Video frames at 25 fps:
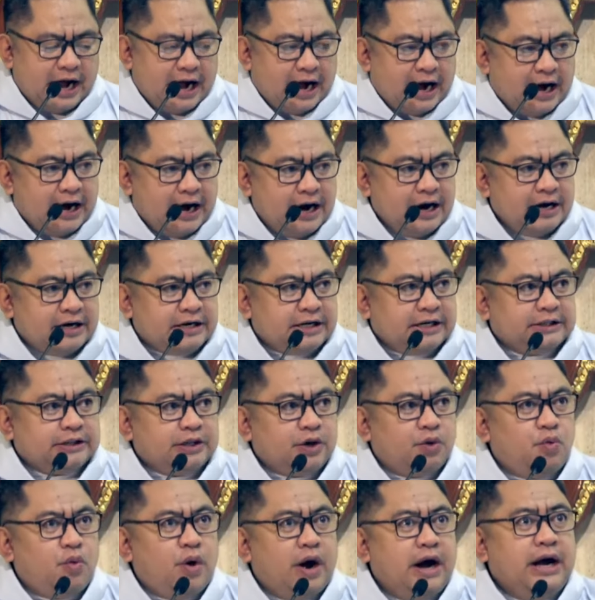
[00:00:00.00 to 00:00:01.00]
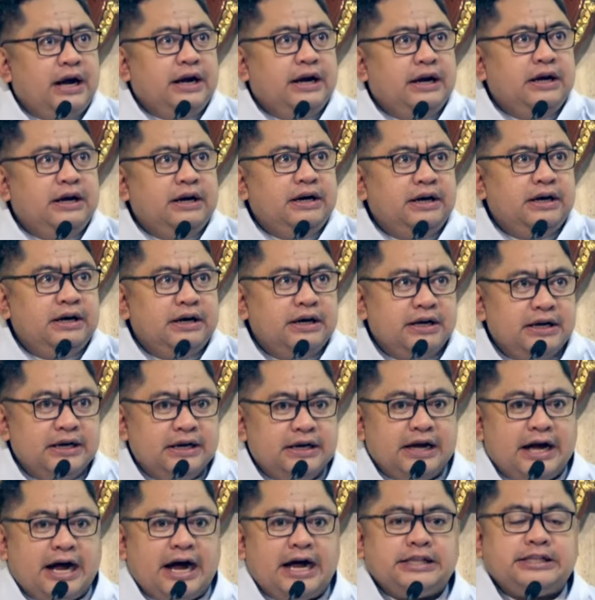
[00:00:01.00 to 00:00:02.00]
ang katawan
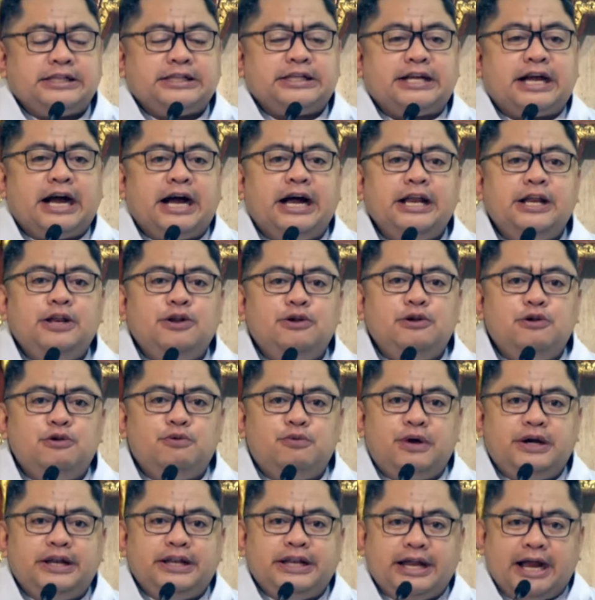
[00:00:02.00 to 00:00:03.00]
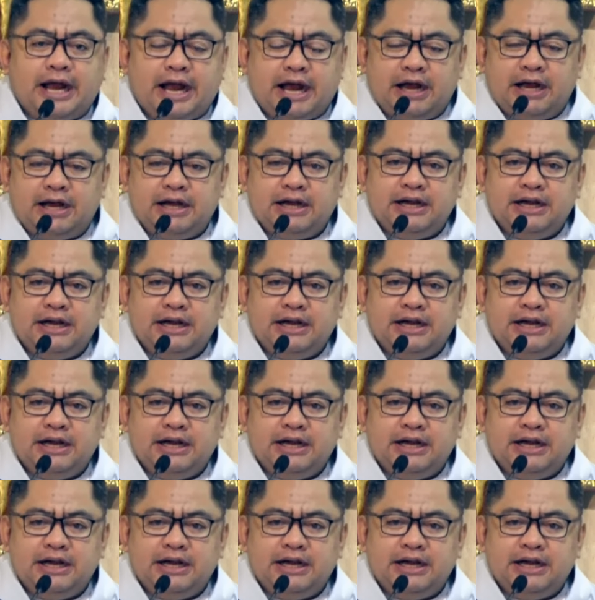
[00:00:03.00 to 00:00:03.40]
at kaluluwa niya